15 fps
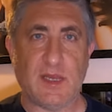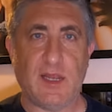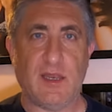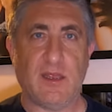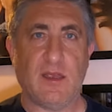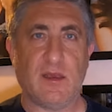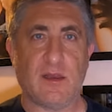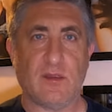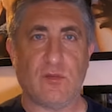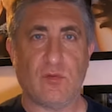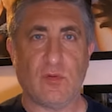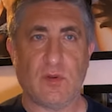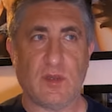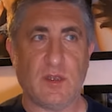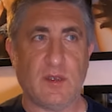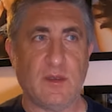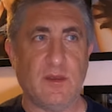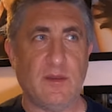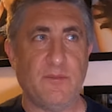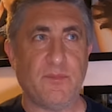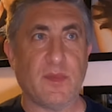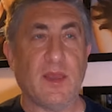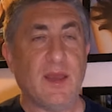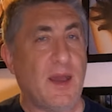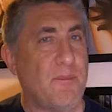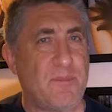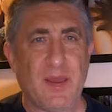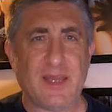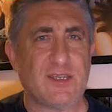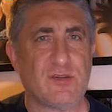зале, которые
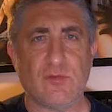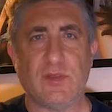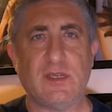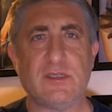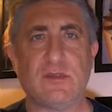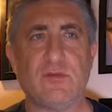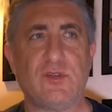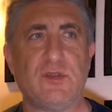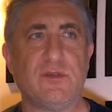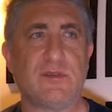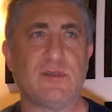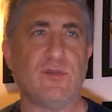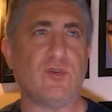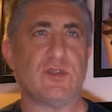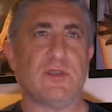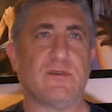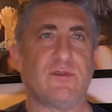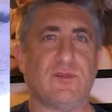Опять же, у нас очень сложно